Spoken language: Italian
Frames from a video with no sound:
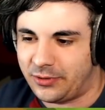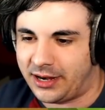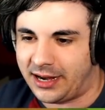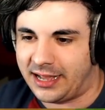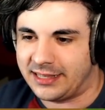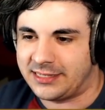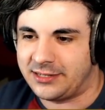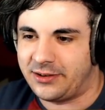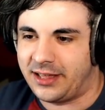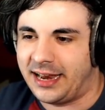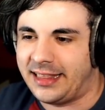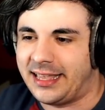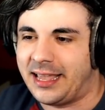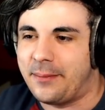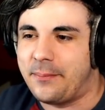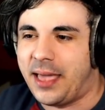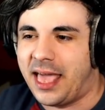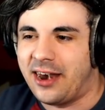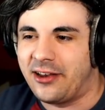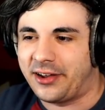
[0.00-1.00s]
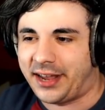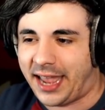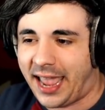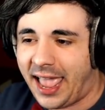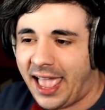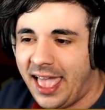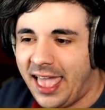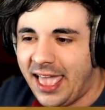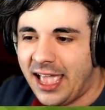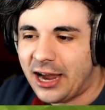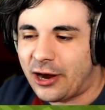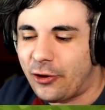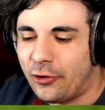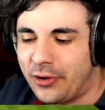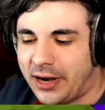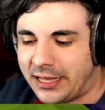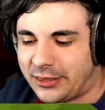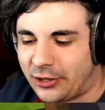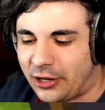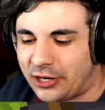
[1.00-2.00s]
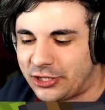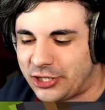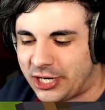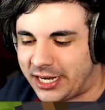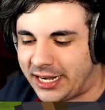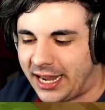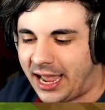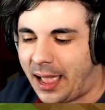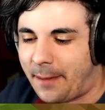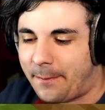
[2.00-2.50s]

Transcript: ragazzi guardate che bello che è Con una torcia che ha